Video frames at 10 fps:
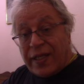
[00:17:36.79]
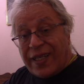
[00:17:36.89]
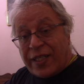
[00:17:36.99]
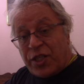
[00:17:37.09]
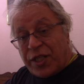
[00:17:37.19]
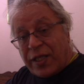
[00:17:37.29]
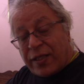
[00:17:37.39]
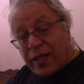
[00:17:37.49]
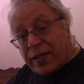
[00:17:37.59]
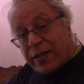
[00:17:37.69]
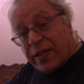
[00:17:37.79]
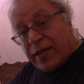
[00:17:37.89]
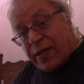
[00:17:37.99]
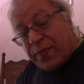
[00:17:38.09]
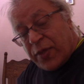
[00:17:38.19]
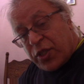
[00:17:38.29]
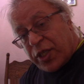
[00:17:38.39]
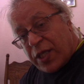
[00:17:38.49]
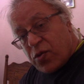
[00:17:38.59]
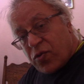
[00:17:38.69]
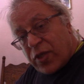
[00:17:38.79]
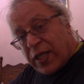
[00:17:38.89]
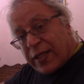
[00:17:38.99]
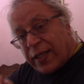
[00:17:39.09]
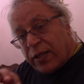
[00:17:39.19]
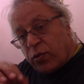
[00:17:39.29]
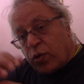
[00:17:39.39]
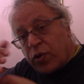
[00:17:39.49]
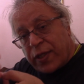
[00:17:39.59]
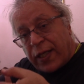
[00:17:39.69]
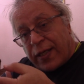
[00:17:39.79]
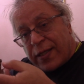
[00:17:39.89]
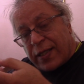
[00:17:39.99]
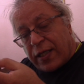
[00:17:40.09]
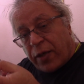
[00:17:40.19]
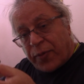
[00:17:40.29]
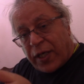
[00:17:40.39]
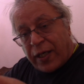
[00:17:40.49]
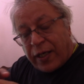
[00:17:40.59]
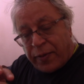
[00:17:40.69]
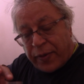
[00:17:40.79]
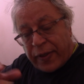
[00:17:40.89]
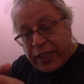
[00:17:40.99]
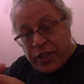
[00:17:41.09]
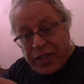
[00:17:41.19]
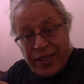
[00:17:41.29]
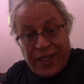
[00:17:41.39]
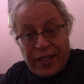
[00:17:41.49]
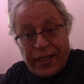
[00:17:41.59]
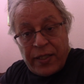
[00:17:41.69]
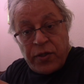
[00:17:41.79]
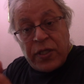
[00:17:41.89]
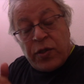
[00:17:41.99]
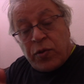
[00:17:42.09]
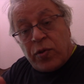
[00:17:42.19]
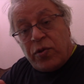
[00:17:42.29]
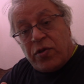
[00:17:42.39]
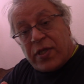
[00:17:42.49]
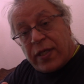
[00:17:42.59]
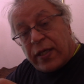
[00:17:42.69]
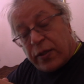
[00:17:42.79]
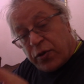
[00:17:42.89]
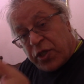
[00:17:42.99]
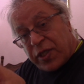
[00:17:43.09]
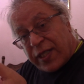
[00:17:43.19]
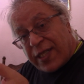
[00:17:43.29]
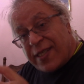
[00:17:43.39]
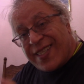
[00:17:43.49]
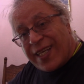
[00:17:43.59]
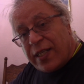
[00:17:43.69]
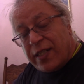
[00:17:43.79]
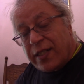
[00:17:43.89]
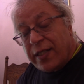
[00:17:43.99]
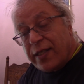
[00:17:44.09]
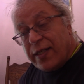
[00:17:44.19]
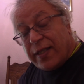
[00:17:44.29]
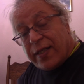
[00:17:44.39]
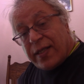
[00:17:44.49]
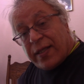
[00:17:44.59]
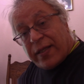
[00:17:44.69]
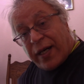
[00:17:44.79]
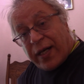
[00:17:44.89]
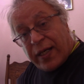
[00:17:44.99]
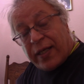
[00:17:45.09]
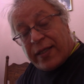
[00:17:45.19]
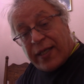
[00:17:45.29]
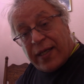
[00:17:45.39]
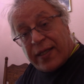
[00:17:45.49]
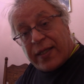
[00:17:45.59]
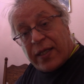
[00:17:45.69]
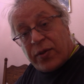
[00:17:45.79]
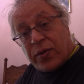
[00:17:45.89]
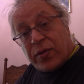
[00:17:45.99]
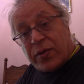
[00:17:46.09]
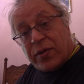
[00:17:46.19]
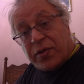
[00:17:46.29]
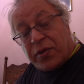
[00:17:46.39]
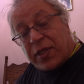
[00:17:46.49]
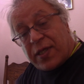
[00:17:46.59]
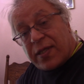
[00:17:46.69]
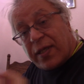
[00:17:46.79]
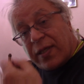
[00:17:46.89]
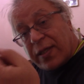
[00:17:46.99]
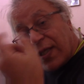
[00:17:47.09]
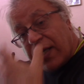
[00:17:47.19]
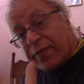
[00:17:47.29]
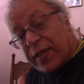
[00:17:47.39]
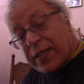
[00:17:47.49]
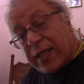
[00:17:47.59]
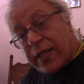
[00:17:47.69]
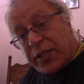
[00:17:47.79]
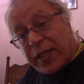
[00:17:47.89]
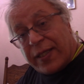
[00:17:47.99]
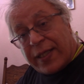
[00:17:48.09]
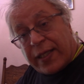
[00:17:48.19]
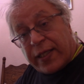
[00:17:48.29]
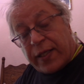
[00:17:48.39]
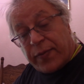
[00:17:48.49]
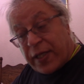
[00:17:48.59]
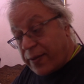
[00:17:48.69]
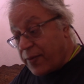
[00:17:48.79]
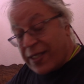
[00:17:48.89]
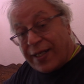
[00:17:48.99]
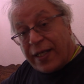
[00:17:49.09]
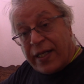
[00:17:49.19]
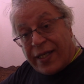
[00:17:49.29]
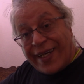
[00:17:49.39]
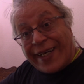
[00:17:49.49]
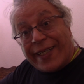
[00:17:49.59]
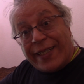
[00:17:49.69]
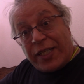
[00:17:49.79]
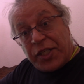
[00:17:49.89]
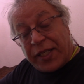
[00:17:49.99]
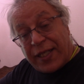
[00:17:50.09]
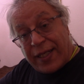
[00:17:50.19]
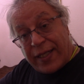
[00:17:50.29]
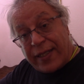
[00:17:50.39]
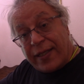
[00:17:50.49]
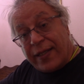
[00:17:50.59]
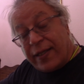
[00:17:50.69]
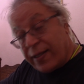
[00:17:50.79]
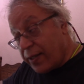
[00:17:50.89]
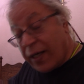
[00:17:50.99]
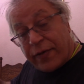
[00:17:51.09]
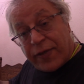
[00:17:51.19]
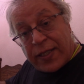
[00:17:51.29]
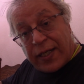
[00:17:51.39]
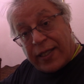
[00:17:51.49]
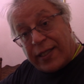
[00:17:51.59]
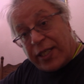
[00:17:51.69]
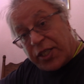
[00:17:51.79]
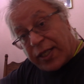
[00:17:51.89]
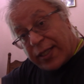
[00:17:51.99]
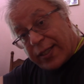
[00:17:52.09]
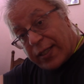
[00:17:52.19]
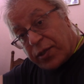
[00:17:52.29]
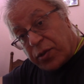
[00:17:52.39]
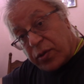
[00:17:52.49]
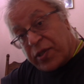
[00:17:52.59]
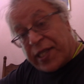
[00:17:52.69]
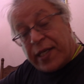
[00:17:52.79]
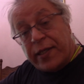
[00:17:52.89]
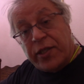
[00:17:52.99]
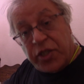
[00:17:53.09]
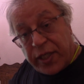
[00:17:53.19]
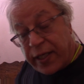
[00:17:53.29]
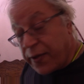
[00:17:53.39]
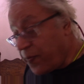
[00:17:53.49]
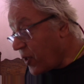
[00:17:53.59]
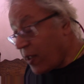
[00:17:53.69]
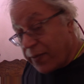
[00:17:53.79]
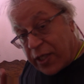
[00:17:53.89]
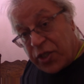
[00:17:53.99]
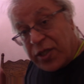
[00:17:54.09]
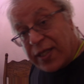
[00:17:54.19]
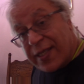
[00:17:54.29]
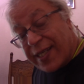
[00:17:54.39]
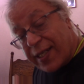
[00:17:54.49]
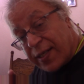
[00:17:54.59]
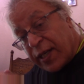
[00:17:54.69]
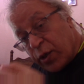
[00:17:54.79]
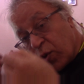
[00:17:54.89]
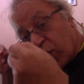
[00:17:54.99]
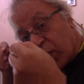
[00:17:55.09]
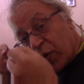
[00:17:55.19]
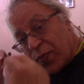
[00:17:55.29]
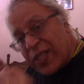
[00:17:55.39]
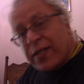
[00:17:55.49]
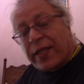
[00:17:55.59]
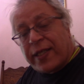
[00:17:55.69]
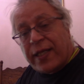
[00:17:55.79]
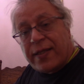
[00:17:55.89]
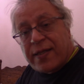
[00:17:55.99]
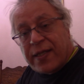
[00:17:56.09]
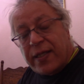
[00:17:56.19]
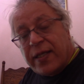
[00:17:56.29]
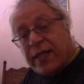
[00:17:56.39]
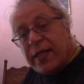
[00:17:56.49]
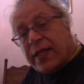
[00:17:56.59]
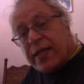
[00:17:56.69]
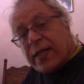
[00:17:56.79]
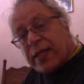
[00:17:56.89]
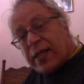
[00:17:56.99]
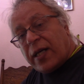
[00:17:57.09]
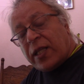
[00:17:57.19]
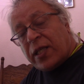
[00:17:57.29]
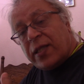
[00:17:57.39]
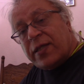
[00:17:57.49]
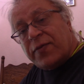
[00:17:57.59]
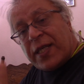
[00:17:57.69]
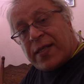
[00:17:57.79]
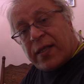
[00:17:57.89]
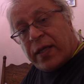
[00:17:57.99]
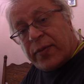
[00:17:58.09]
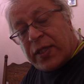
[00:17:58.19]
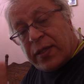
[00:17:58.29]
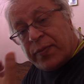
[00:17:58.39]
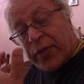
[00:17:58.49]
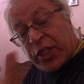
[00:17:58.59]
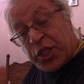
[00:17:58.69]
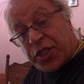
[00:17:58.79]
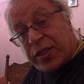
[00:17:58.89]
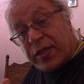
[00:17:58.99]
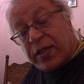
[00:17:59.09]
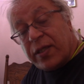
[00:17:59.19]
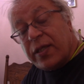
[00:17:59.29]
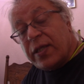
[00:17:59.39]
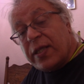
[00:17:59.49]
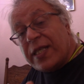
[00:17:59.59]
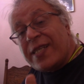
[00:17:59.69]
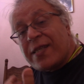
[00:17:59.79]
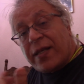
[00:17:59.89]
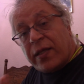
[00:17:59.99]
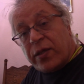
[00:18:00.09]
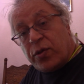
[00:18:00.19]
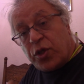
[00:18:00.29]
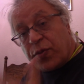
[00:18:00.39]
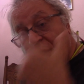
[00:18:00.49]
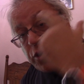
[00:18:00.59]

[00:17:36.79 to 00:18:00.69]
Yani şeytan bir şey sunarken kurdelası, kapağı, avanlajı daha da iyi olursa o içindeki zehir daha tehlikeli olur. Çünkü insanlar daha fazla şey dikkat etmeli. Mesela akide şekerleri, daha fazla akide şekeri katıyor zehirin içine. Ama içinde zehir, kurumun bizzat kendisi Allah'ın ve İslam'ın, barışın, insanlığın düşmanı.